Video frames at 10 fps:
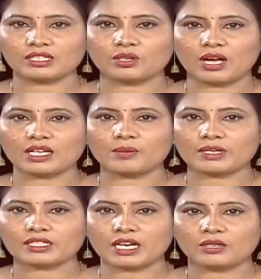దీంతో ఆలయ
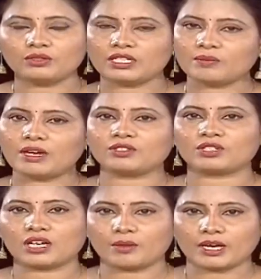పరిసరాలు
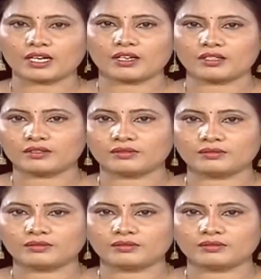నిర్మానుష్యంగా మారాయి